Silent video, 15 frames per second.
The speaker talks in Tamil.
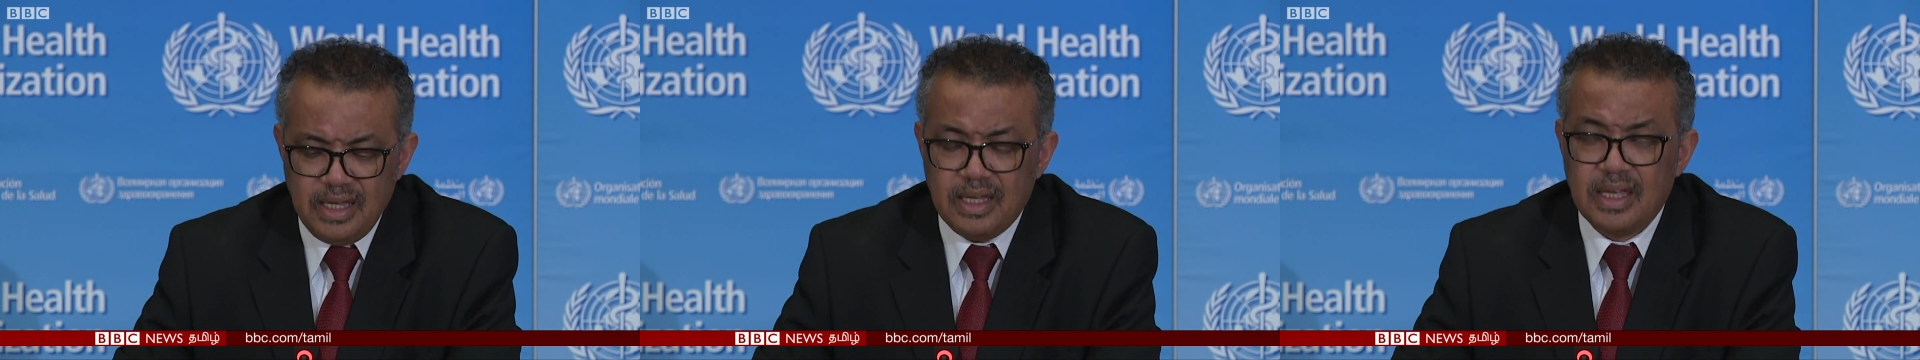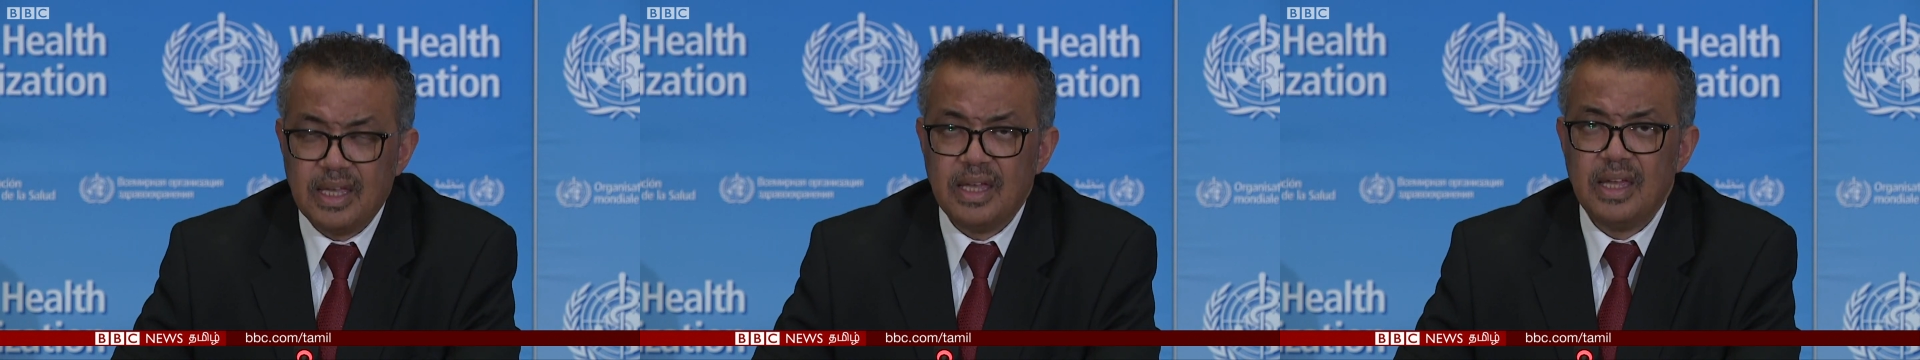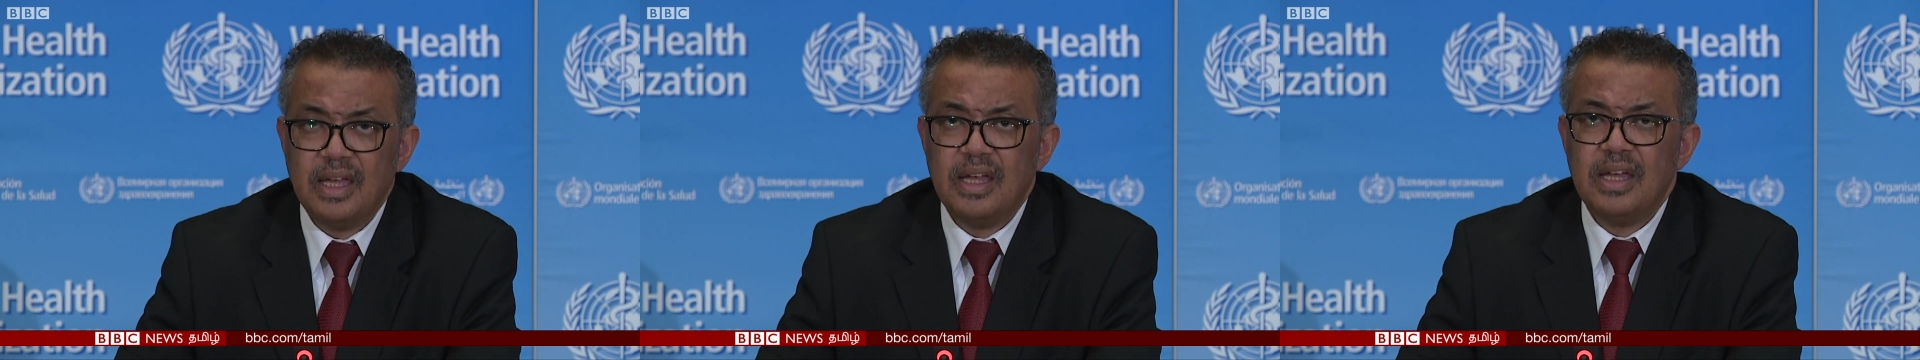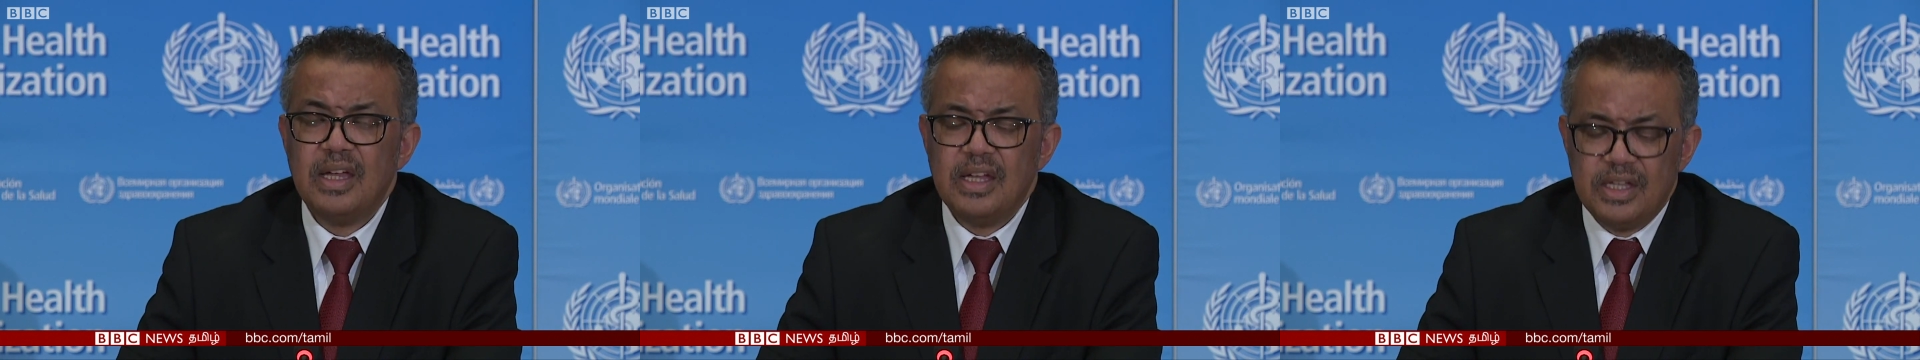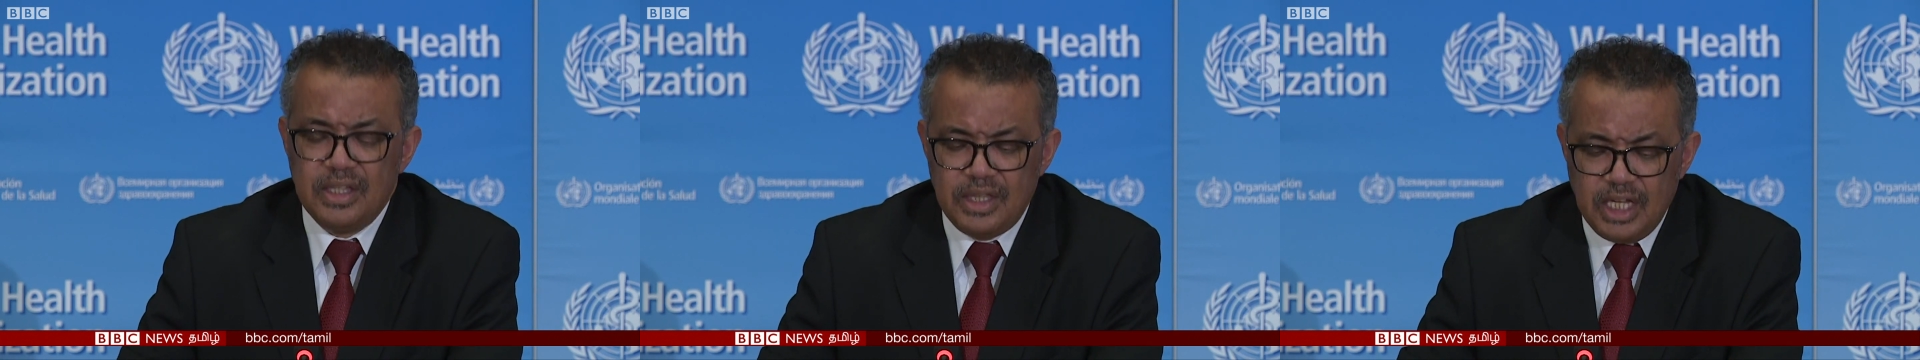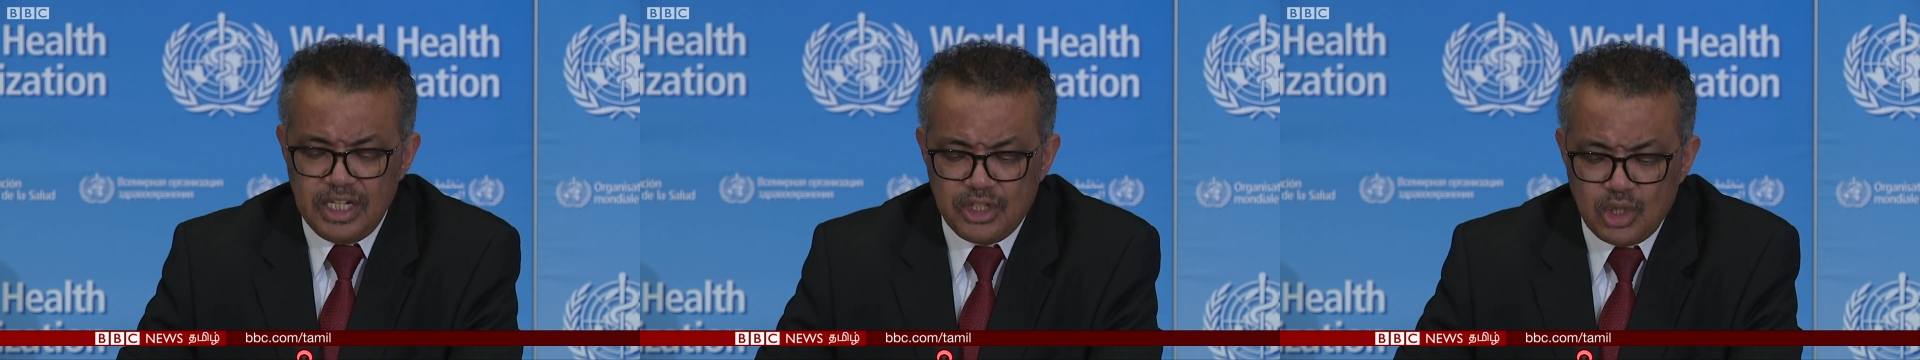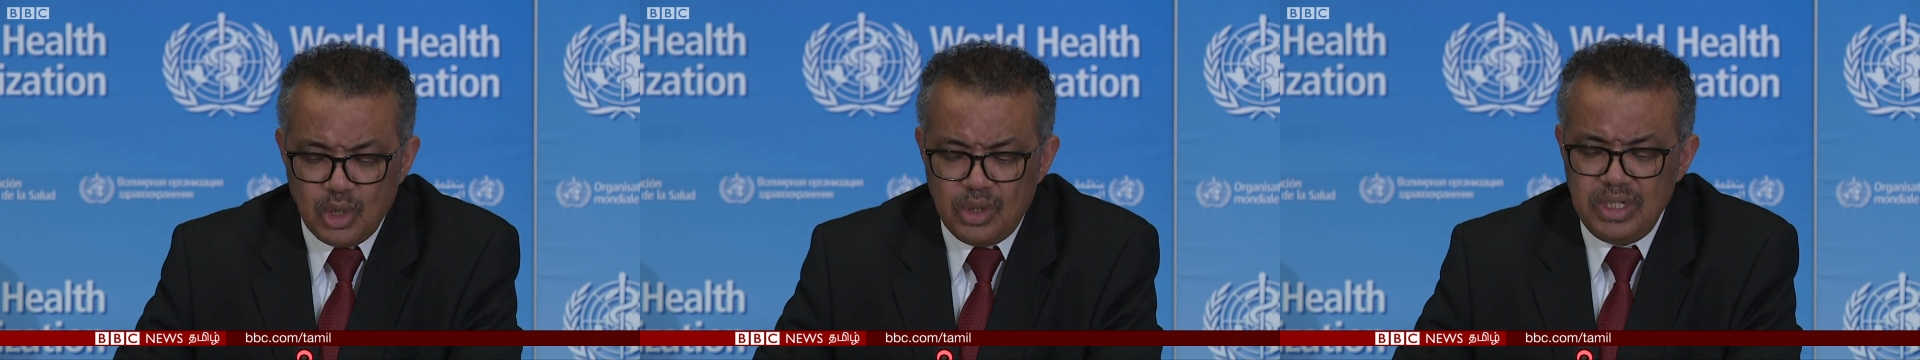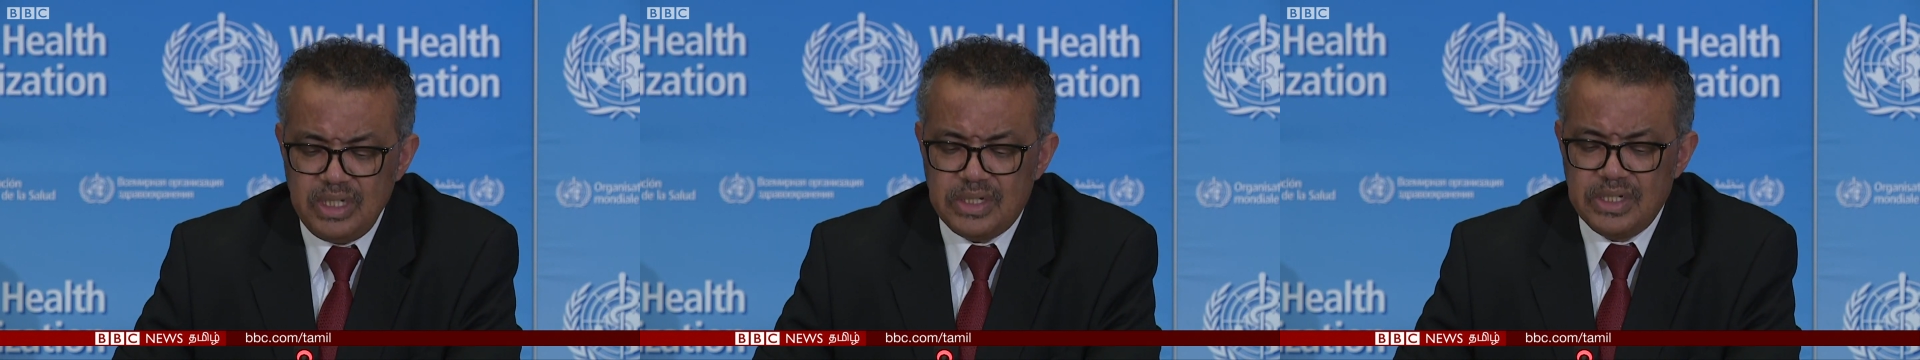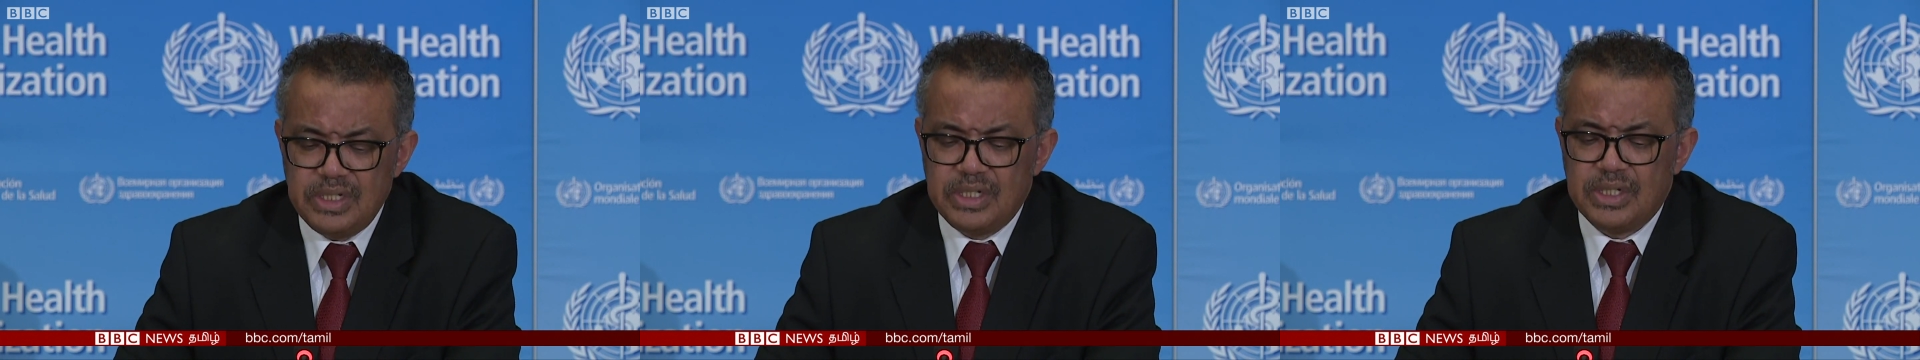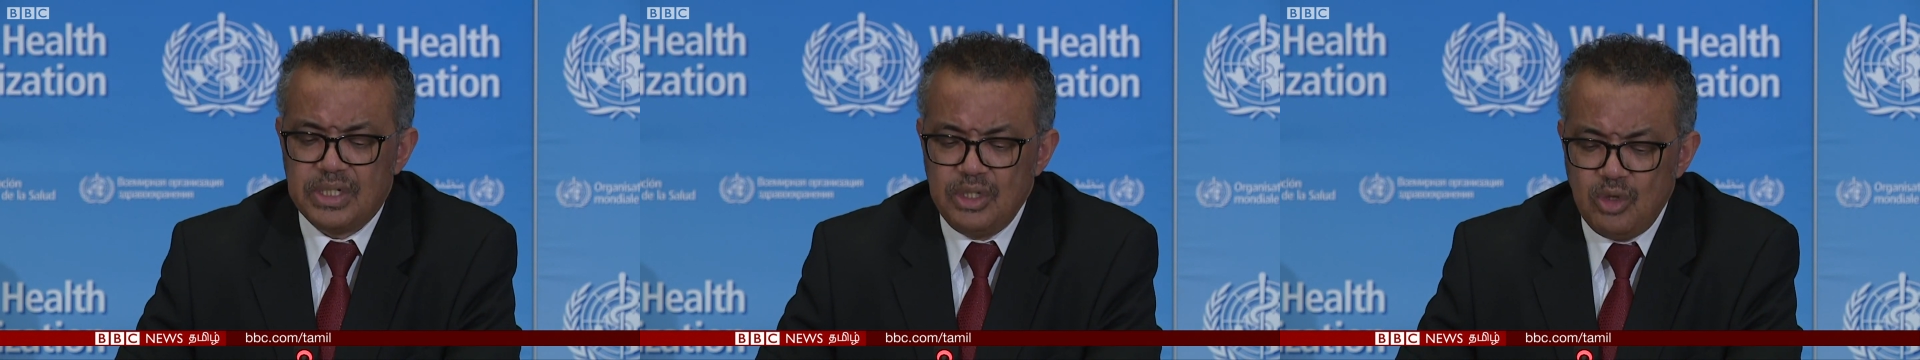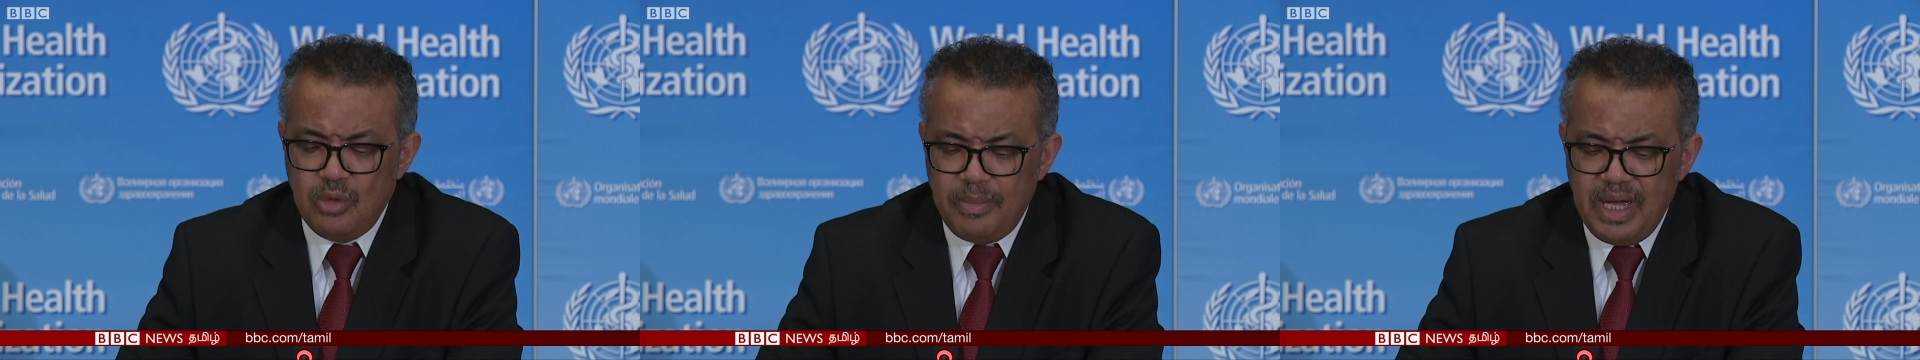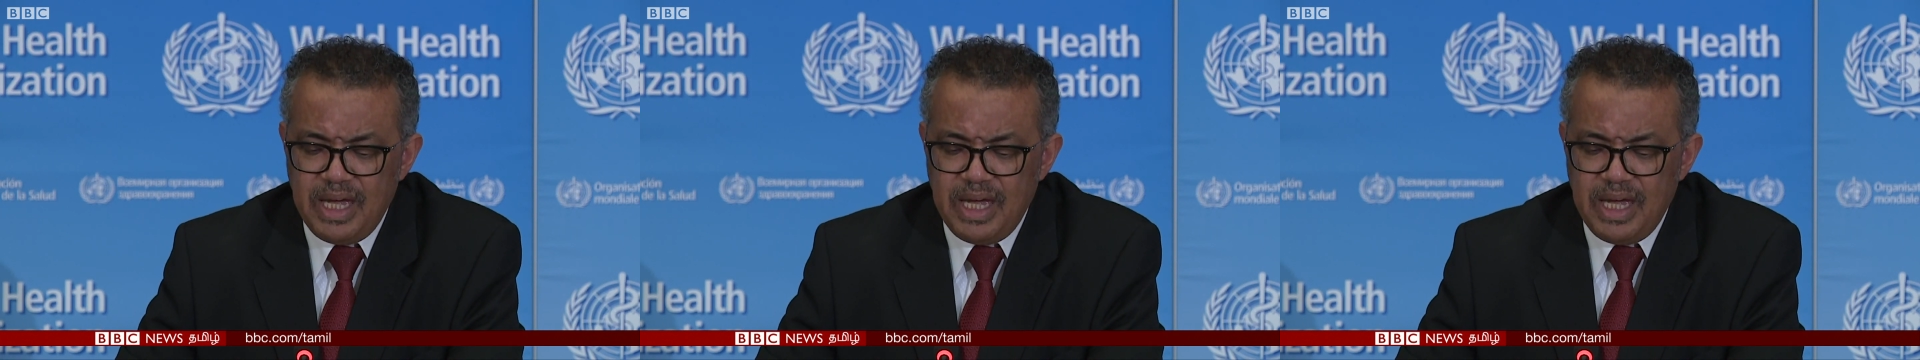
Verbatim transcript: sick. The choices you